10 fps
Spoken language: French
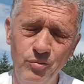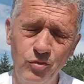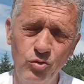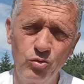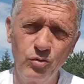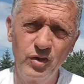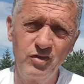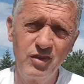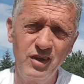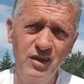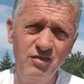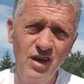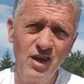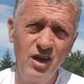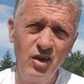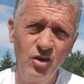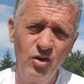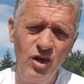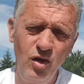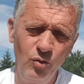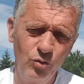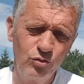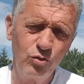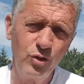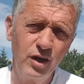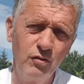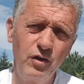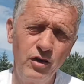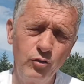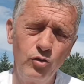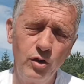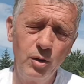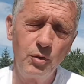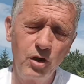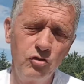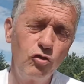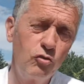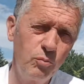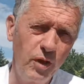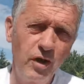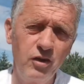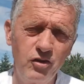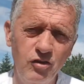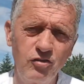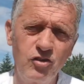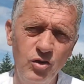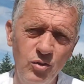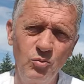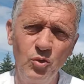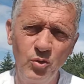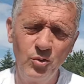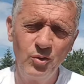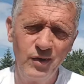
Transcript: se sauver de cette crise. là, on serait, d'après les experts qui estiment,